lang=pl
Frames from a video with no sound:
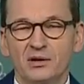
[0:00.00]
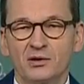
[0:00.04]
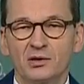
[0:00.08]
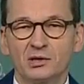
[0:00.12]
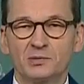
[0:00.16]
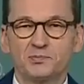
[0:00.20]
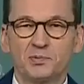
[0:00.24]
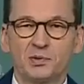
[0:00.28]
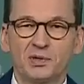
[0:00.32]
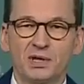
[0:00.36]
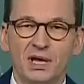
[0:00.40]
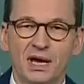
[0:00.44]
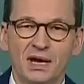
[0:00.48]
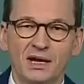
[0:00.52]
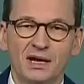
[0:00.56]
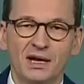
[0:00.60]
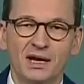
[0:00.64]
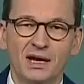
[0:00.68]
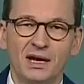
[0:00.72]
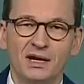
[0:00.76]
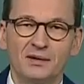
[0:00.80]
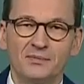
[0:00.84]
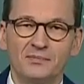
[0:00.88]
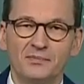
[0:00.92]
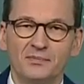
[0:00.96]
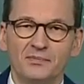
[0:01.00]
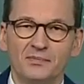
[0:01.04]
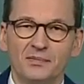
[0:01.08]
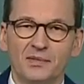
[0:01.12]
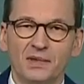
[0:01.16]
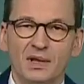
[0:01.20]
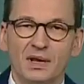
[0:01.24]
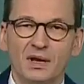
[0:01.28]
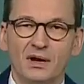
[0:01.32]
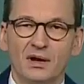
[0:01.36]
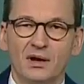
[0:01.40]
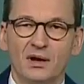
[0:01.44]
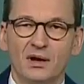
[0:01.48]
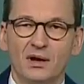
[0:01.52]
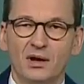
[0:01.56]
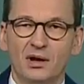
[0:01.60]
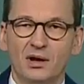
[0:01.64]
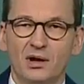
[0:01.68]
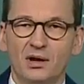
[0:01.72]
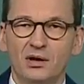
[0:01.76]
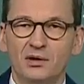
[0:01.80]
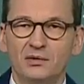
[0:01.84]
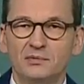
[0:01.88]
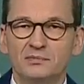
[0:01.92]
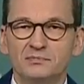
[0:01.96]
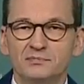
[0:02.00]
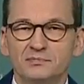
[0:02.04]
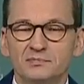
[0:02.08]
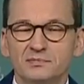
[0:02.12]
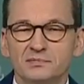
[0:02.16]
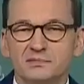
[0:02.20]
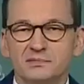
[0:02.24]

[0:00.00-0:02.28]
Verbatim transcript: gospodarka o